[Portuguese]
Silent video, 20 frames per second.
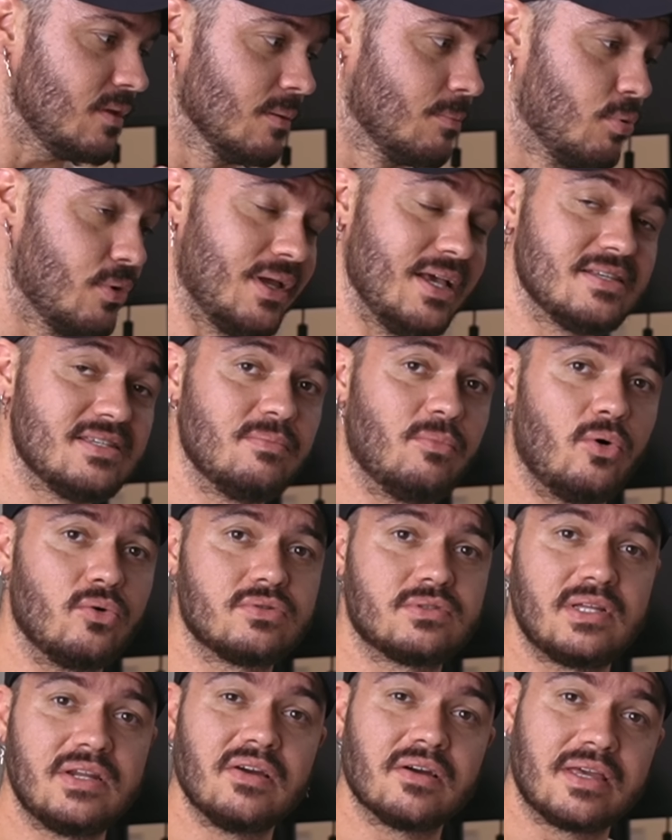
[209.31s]
Porque esse
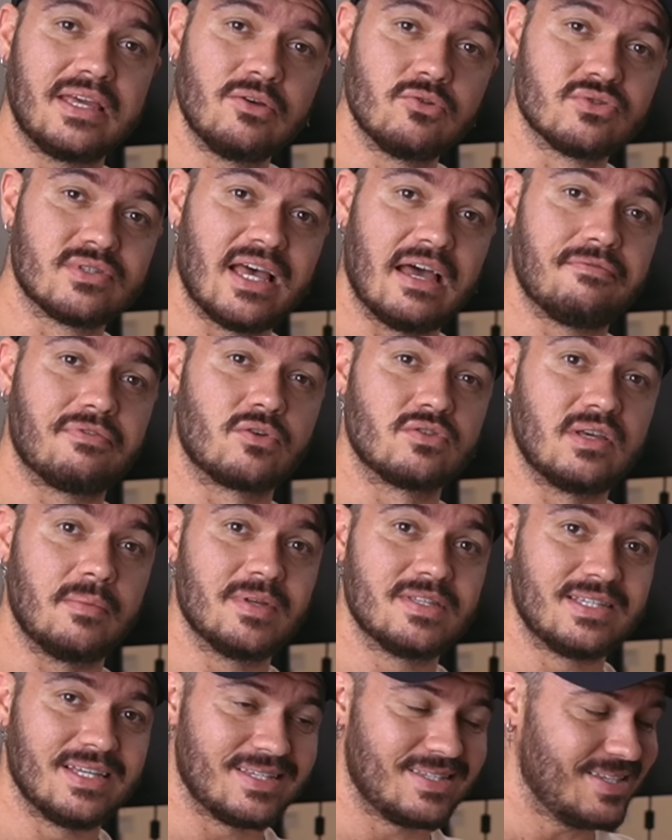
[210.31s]
monstrinho aqui, o Zephyrus
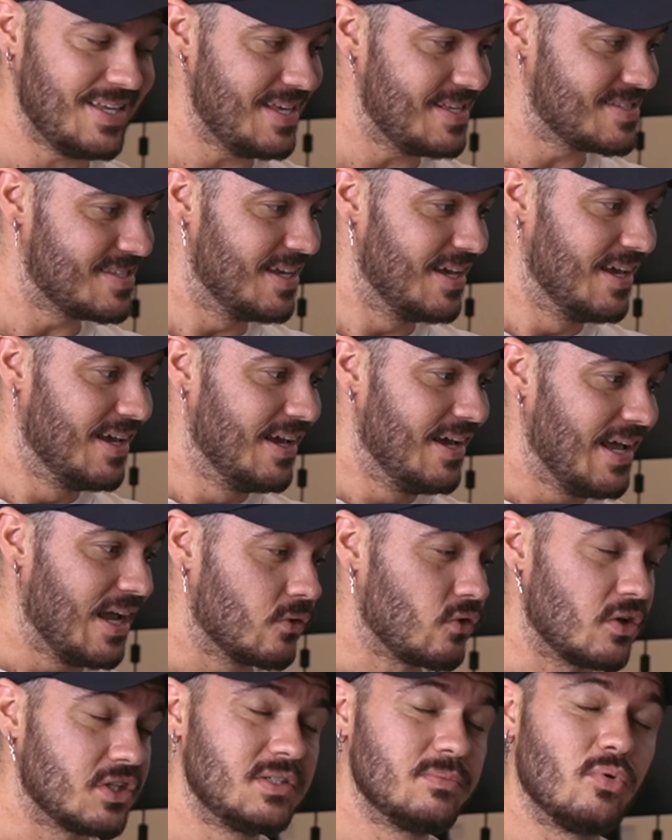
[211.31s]
M16,
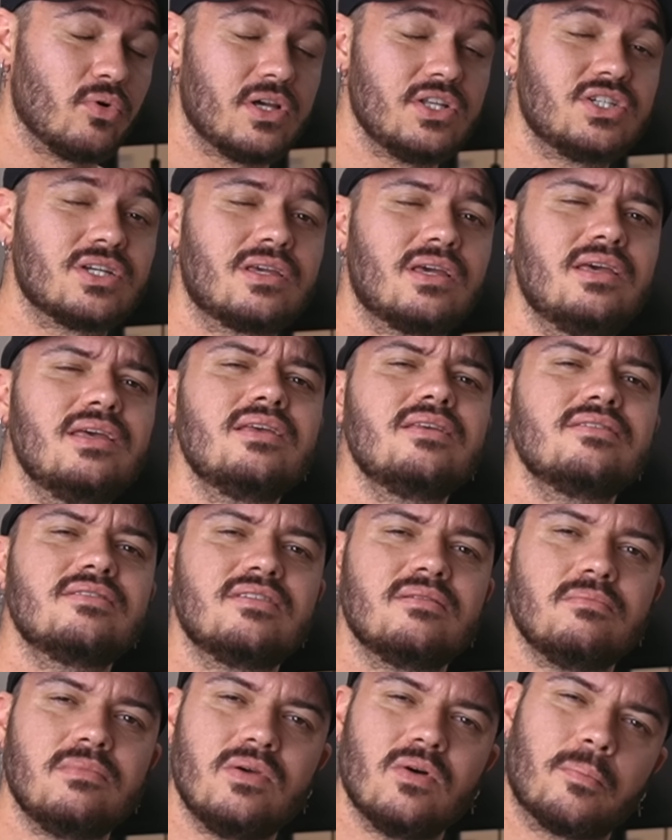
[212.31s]
é um notebook de
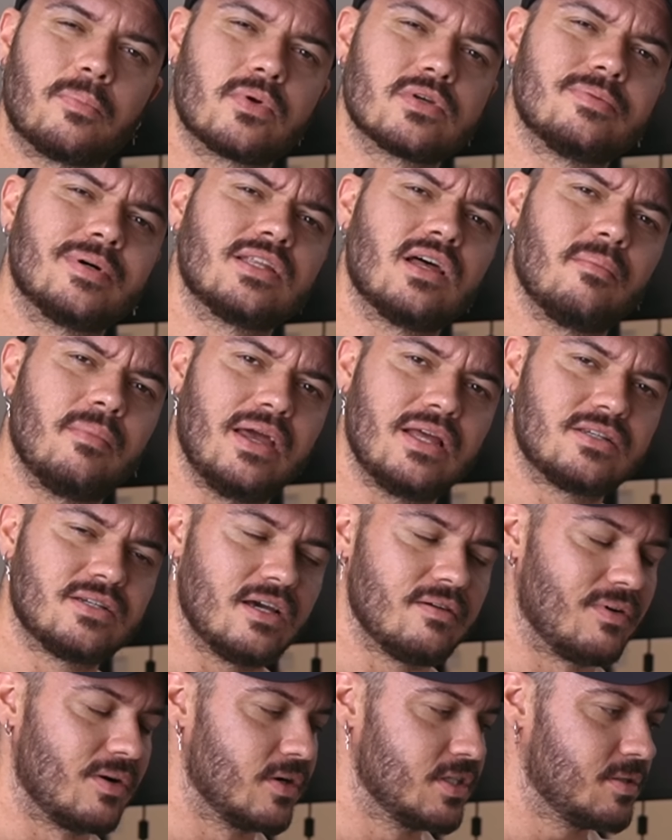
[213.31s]
15 mil aproximadamente,
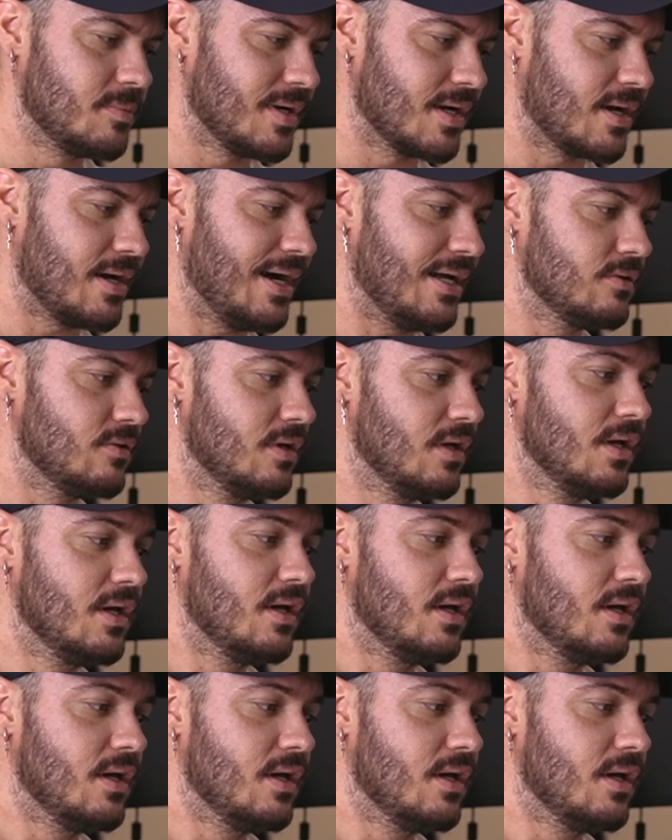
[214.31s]
aí, valor de mercado,